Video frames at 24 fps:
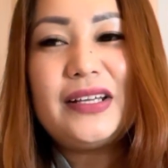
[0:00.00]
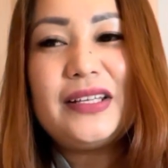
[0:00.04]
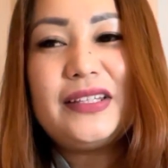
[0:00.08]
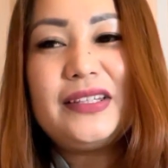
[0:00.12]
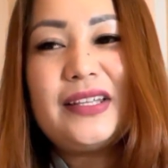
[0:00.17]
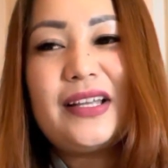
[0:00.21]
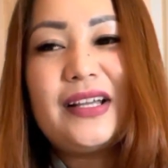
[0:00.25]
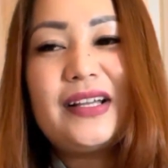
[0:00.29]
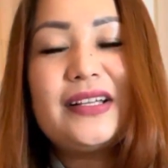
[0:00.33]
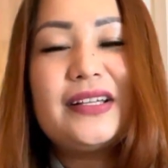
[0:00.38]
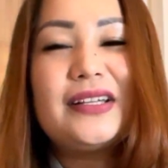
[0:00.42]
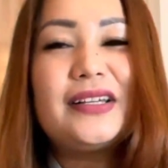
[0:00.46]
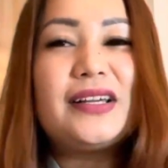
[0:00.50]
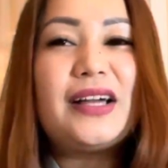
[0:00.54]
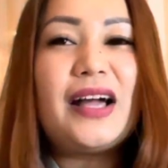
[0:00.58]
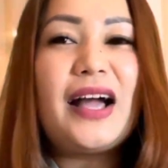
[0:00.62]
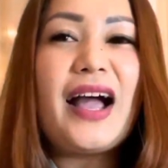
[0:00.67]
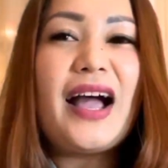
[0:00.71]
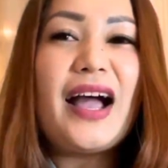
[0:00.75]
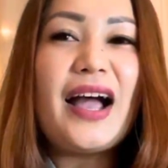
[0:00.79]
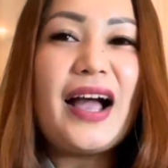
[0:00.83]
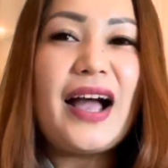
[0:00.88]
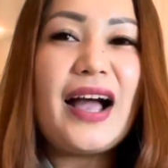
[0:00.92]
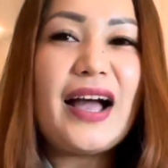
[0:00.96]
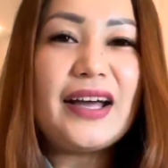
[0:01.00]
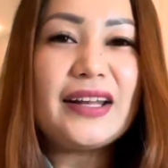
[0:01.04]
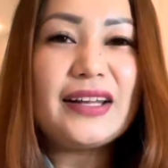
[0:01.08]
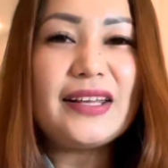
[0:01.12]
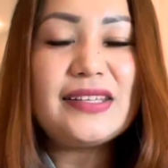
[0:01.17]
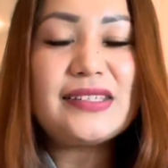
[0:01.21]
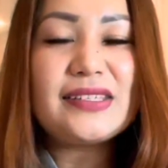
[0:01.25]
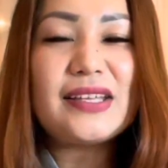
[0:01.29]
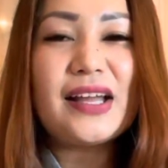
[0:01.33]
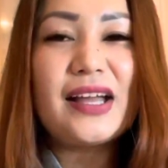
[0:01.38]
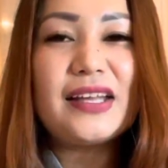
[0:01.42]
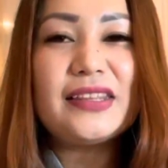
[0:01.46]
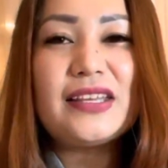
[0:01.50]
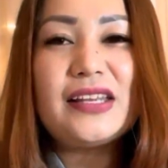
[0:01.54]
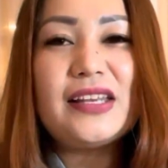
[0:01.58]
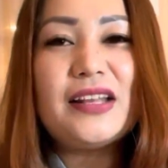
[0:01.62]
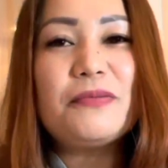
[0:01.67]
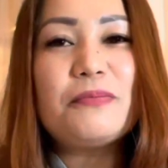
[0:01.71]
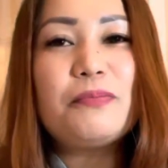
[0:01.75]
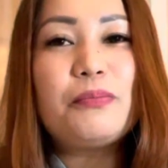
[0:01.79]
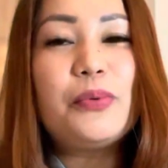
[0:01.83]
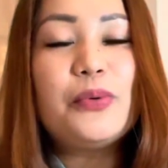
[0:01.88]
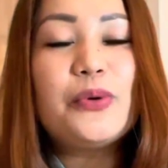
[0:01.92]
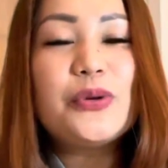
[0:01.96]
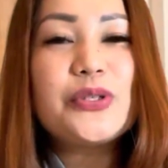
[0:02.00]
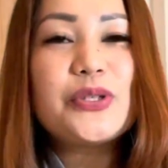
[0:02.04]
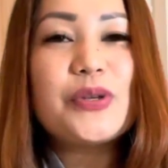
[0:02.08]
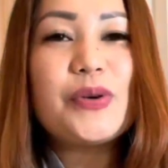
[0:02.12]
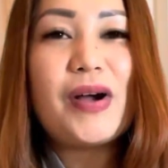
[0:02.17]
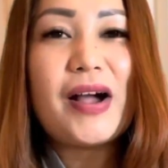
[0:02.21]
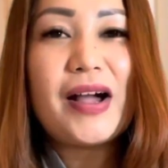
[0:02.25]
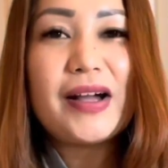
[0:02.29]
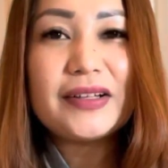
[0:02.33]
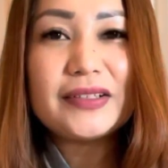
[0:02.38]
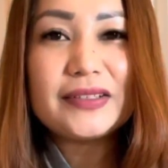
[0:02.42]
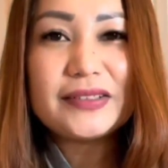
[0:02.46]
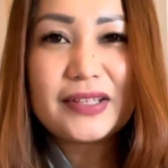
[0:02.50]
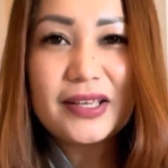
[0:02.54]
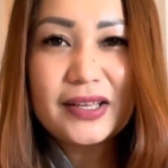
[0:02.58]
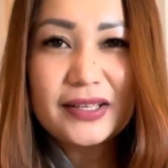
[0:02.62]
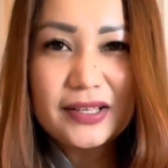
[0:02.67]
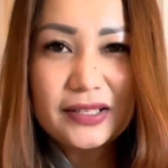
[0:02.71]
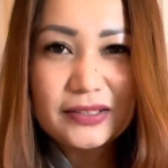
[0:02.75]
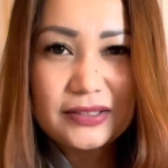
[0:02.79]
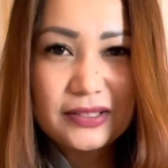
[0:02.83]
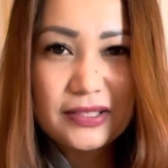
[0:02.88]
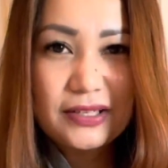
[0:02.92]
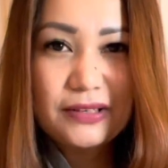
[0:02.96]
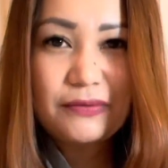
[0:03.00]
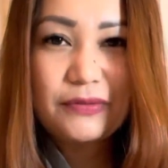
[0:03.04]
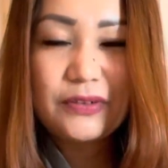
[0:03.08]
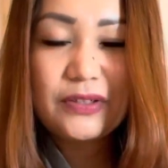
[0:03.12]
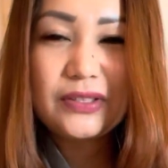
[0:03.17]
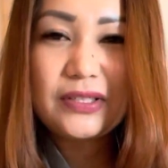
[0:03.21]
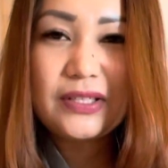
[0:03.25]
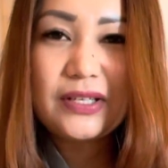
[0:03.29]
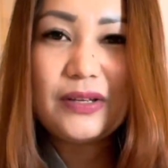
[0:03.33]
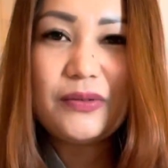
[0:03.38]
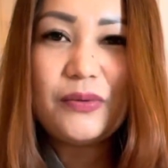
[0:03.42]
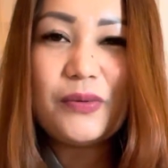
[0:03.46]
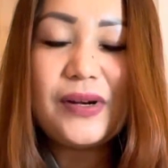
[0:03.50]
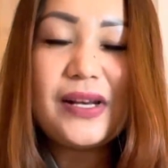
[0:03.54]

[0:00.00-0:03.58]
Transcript: naghahari sa kanilang puso ang negativity.